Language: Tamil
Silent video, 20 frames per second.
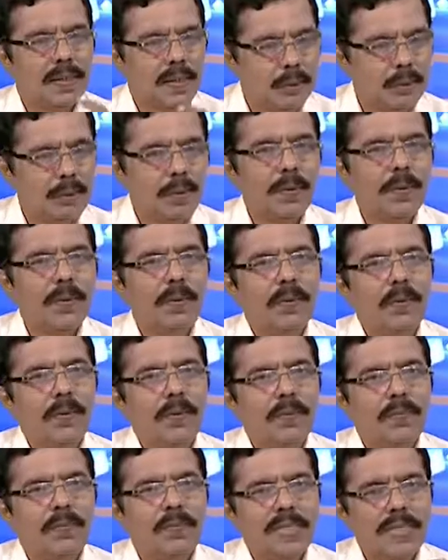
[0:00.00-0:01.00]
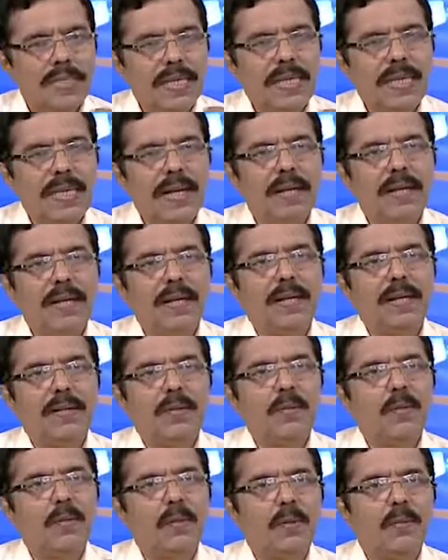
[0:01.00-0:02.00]
இப்போ ஃபிசிக்கலாக
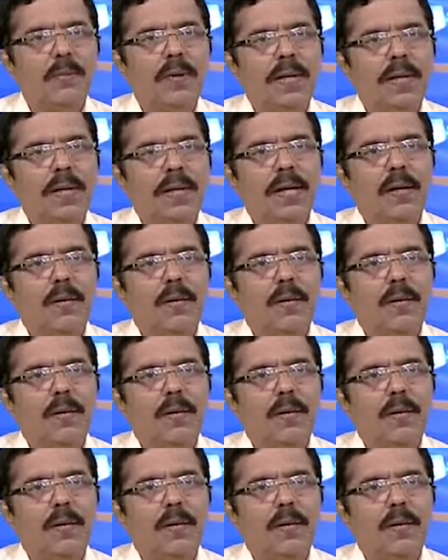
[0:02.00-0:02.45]
நூறு ரூபாயை